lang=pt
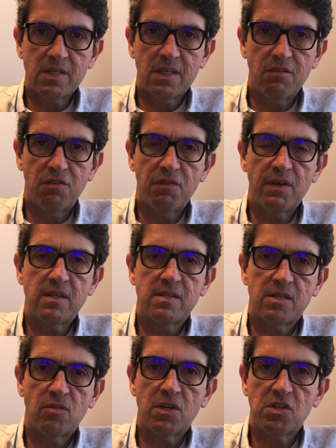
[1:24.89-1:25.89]
que
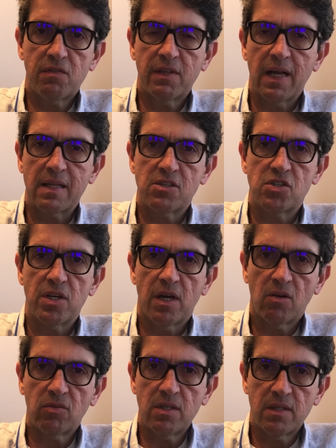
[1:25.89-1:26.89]
vivenciam atividades de
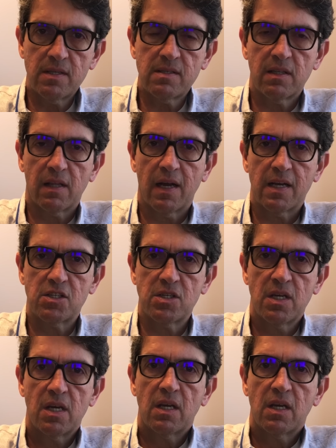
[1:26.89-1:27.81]
alta intensidade,